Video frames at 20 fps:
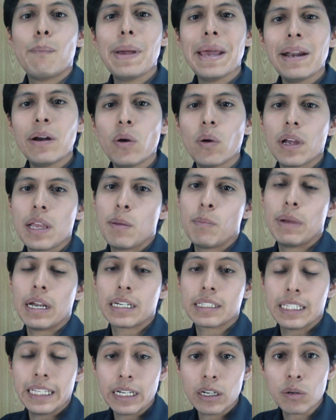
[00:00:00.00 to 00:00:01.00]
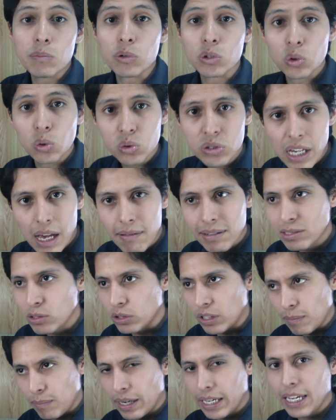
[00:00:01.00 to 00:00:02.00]
Pero invertir como tú sabes
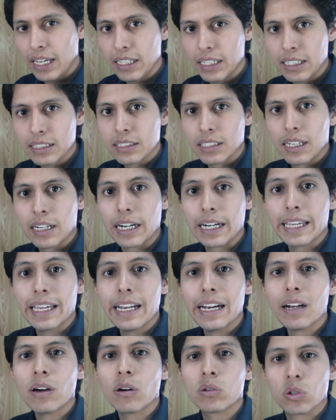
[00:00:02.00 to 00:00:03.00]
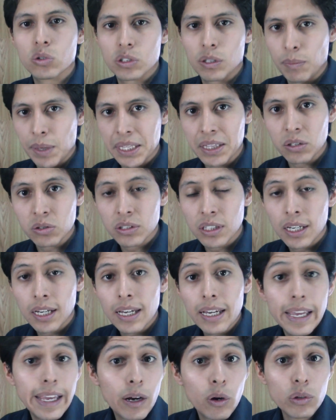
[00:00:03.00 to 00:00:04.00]
o te imaginas requiere conocimientos
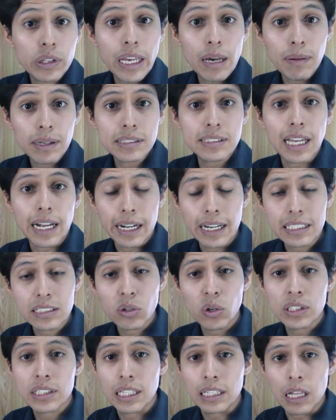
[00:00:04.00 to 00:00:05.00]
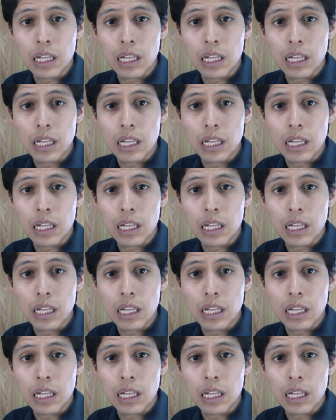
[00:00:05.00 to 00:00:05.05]
y conlleva hasta riesgo de